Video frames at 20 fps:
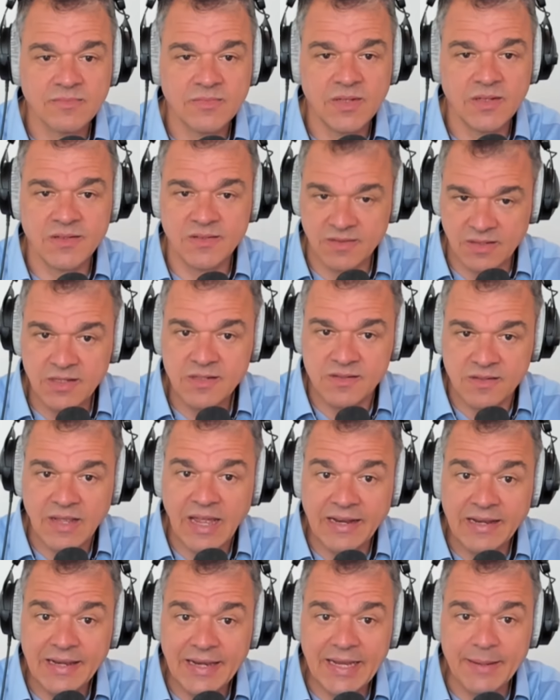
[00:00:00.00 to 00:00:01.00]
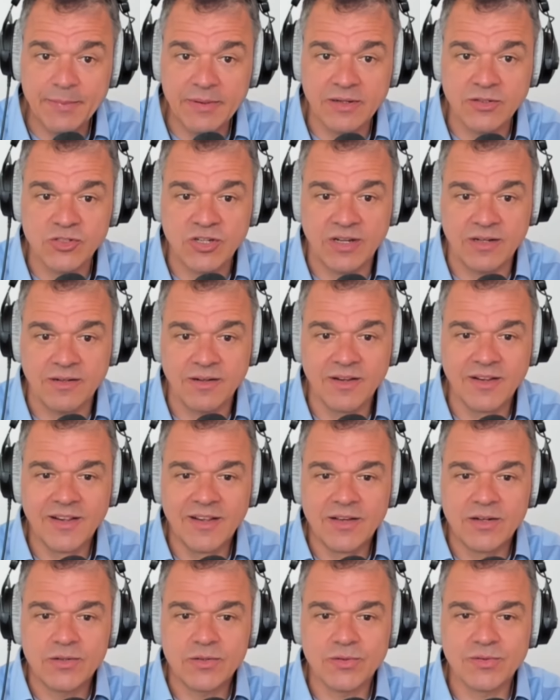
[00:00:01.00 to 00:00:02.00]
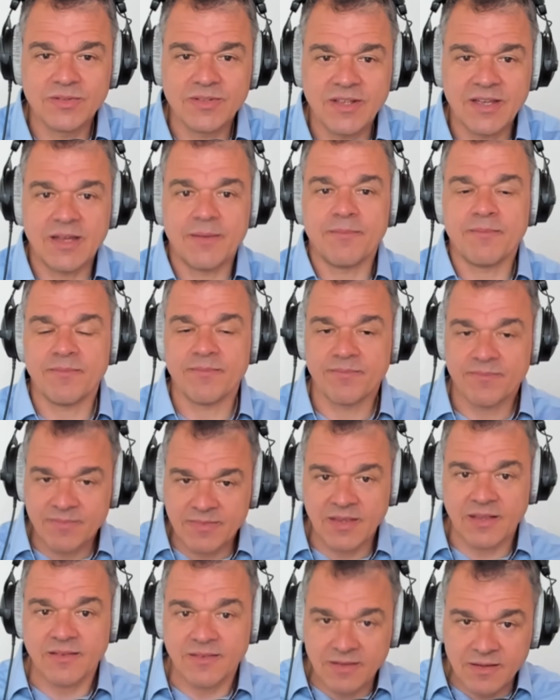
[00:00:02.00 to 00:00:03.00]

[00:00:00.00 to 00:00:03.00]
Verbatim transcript: Das ist ein Leben anscheinend. Und ähm, das